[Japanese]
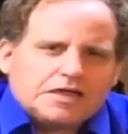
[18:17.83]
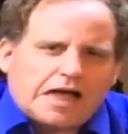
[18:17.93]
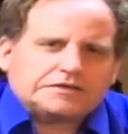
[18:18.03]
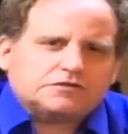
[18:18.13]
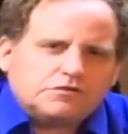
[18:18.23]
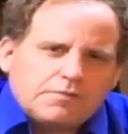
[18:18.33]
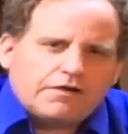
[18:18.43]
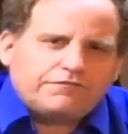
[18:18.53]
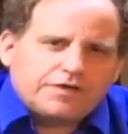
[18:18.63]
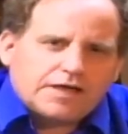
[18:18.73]
家族
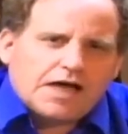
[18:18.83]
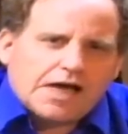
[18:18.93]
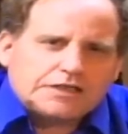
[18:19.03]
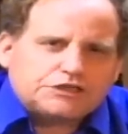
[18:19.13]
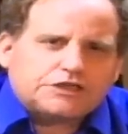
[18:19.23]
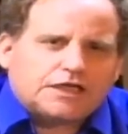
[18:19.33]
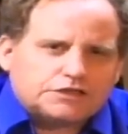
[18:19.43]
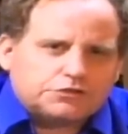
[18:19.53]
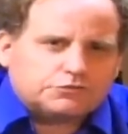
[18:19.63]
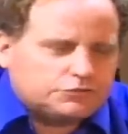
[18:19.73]
マフィアが指揮
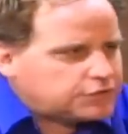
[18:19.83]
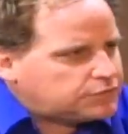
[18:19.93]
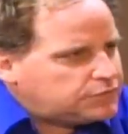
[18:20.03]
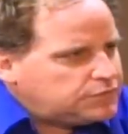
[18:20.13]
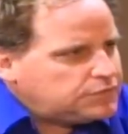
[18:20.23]
役しようとしている。